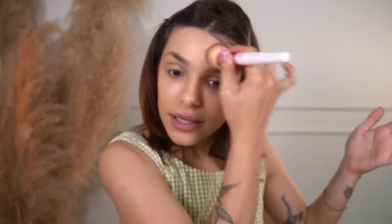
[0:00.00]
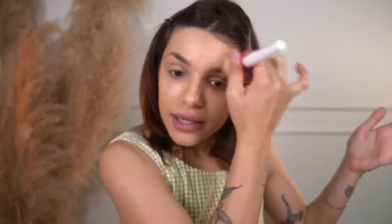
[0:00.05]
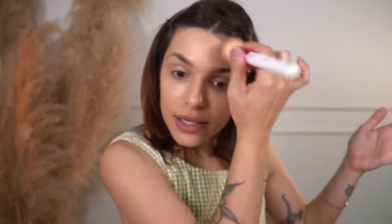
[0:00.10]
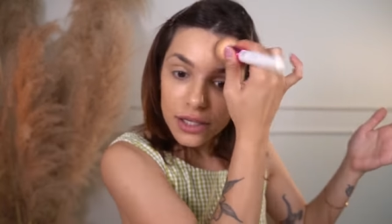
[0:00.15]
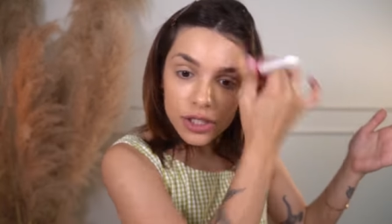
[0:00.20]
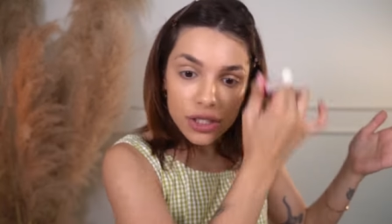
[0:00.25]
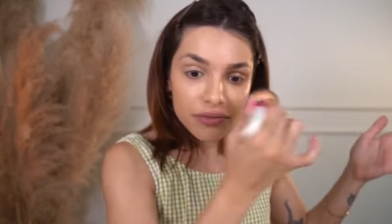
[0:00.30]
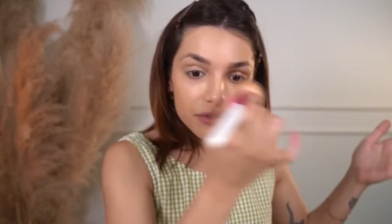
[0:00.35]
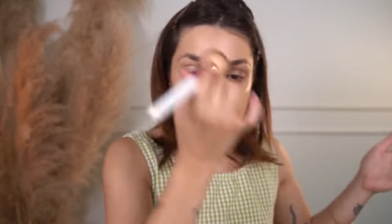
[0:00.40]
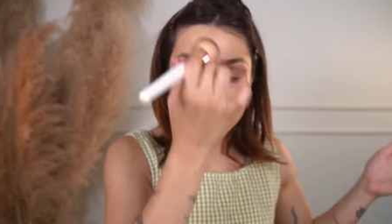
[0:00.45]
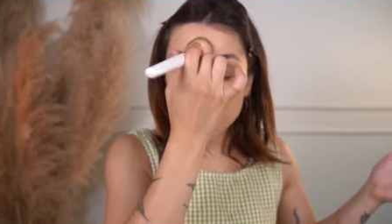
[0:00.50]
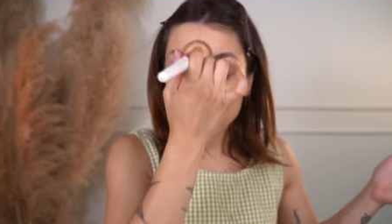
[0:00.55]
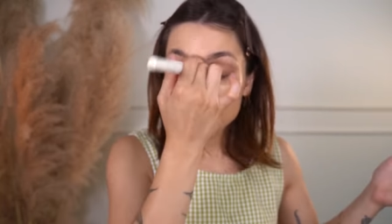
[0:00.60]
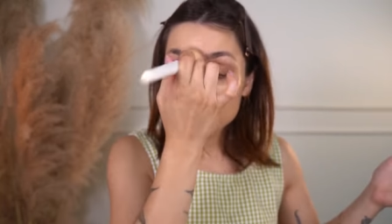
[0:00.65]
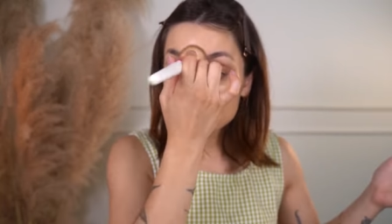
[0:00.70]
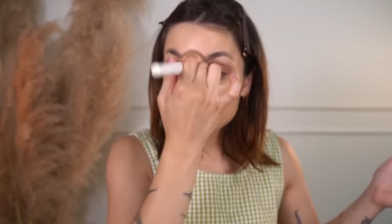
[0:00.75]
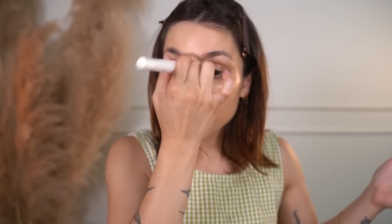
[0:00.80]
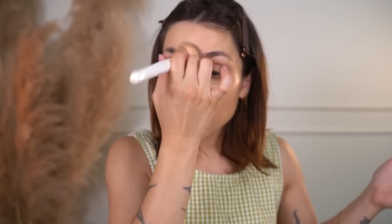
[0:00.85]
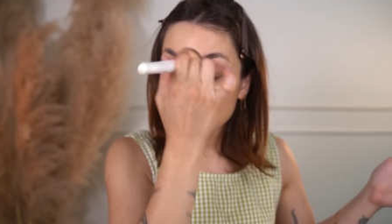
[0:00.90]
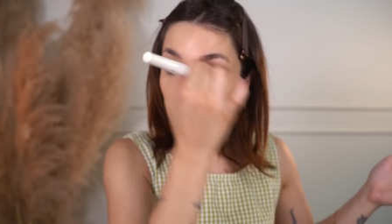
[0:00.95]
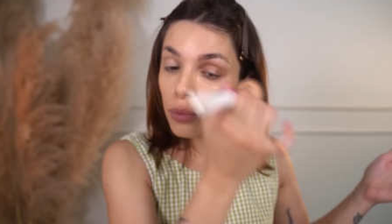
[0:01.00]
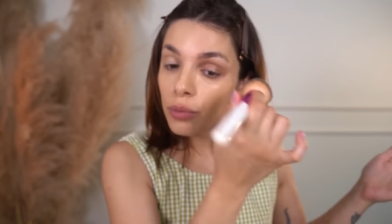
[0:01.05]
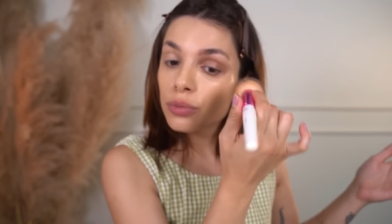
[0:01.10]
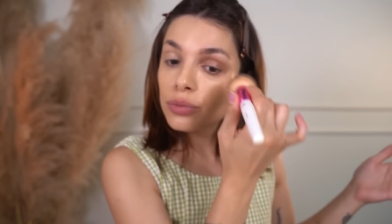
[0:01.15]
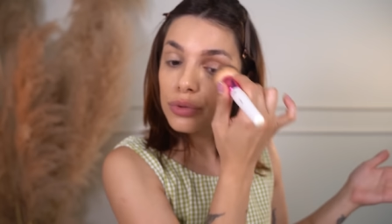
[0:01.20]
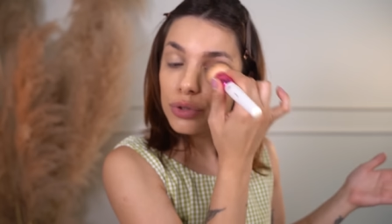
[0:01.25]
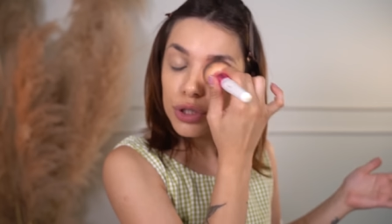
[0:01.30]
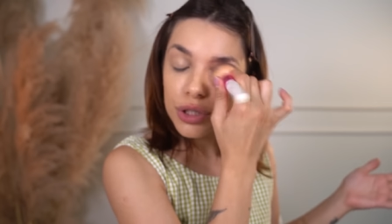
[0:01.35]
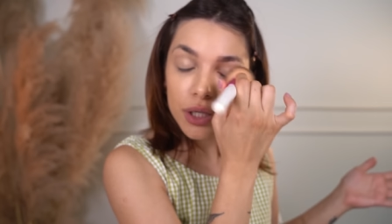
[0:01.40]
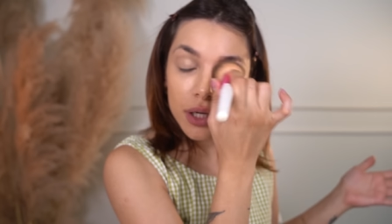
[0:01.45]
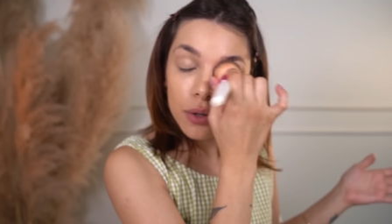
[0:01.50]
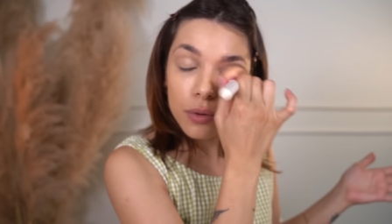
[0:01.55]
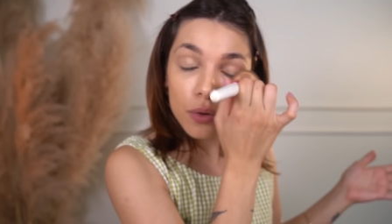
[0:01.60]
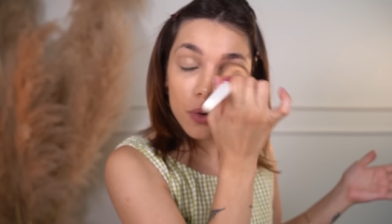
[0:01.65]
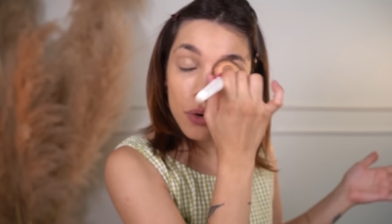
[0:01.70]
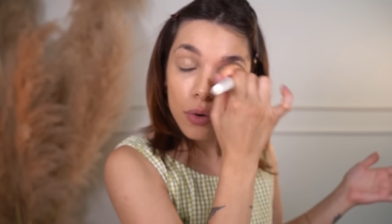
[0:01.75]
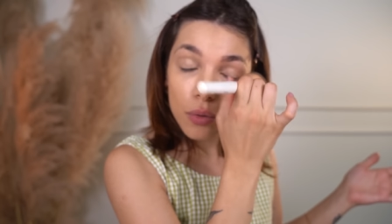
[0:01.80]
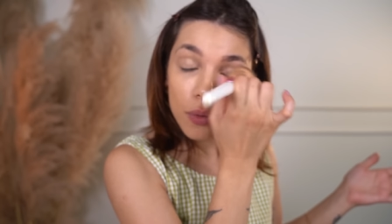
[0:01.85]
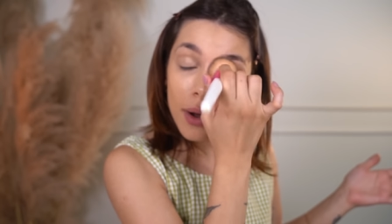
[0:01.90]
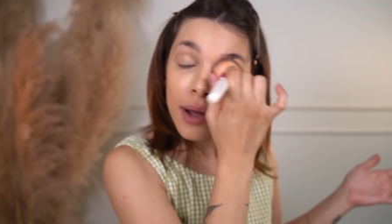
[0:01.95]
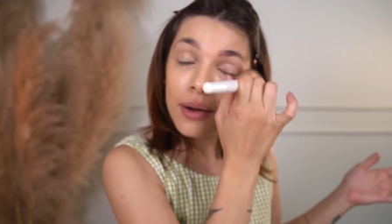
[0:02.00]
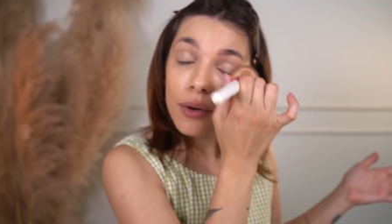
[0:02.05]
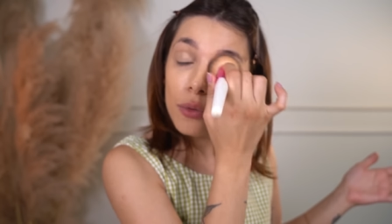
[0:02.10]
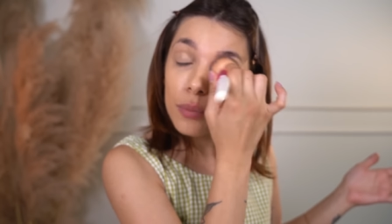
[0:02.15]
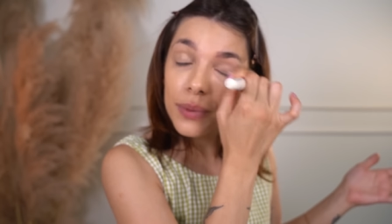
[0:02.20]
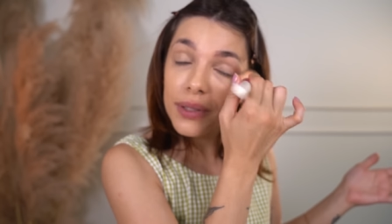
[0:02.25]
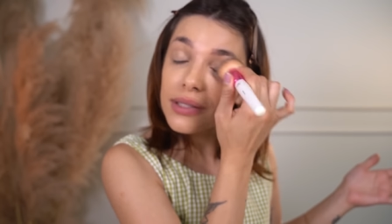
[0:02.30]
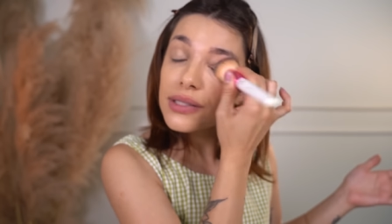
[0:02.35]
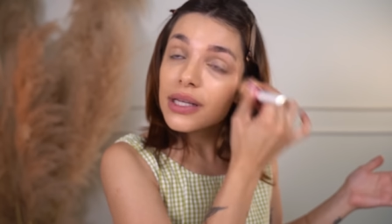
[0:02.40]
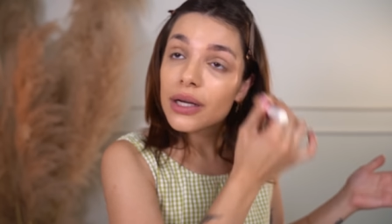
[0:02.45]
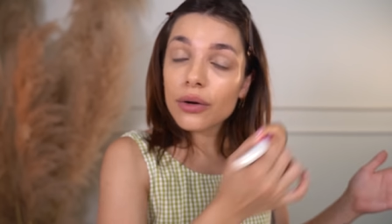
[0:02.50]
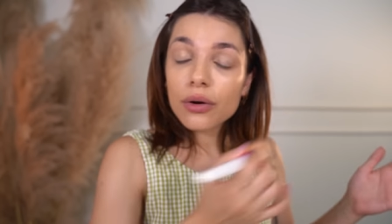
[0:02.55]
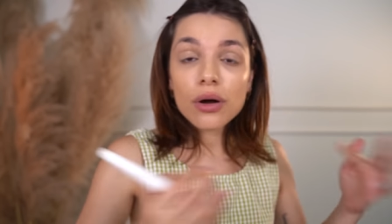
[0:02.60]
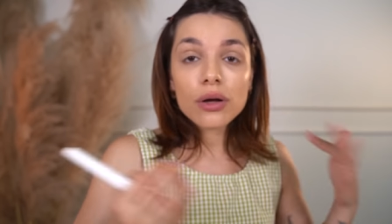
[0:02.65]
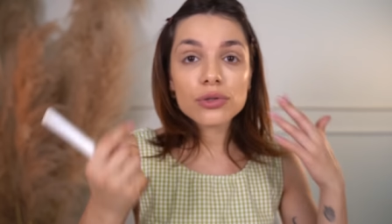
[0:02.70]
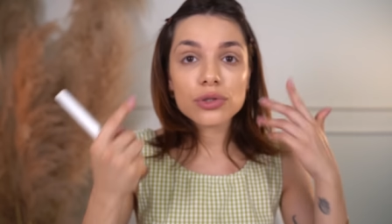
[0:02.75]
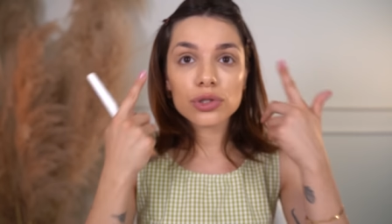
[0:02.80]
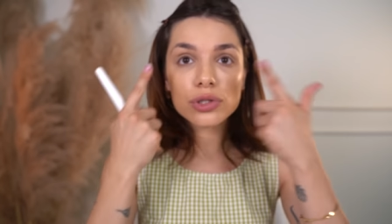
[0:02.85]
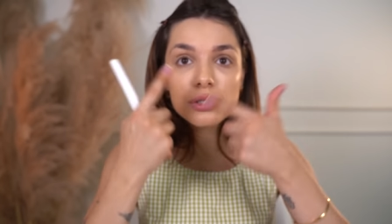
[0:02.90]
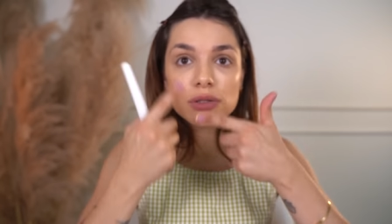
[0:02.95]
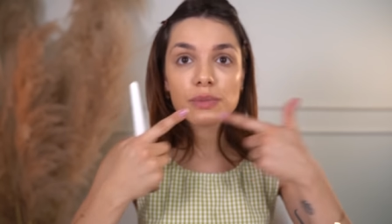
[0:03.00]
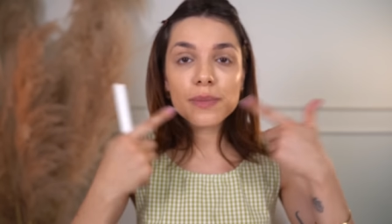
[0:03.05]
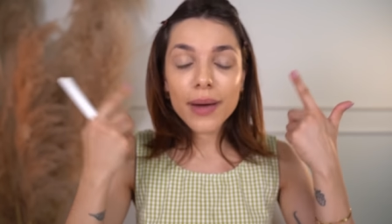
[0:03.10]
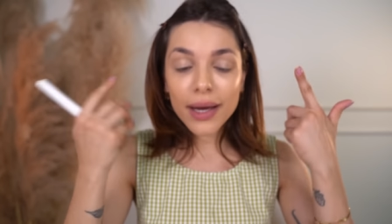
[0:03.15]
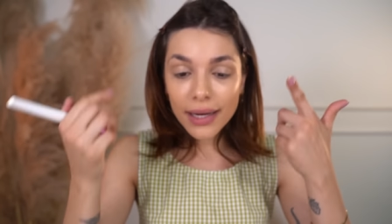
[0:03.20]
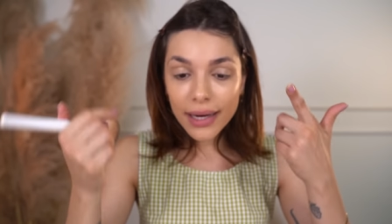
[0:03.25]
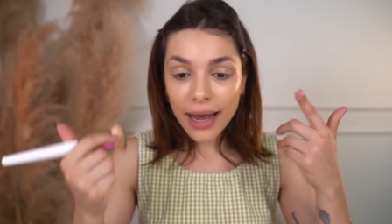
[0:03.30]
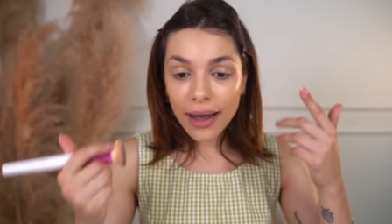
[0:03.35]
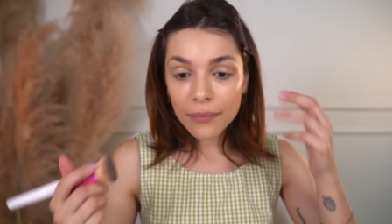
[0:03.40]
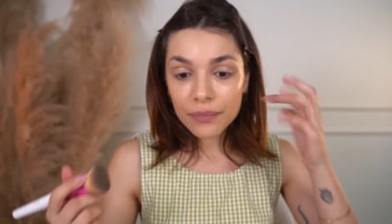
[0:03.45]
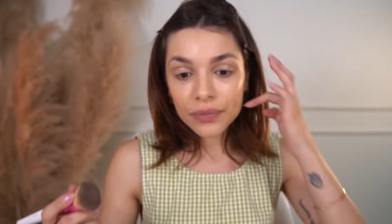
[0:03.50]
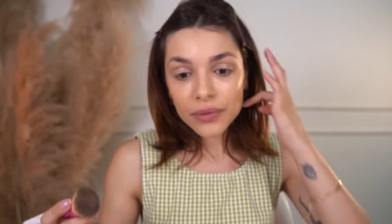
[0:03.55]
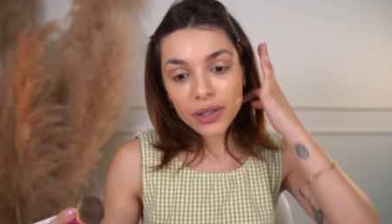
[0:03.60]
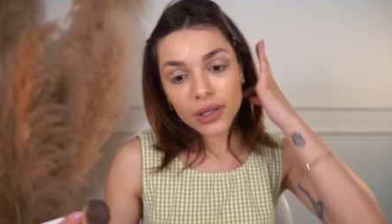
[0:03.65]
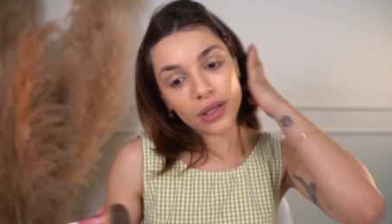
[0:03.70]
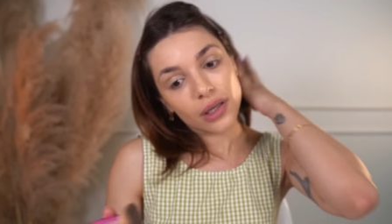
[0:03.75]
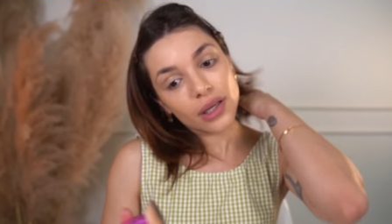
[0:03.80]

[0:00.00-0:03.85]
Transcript: e já vir com a esponja ou com a, o pincel. Eu gosto de espalhar.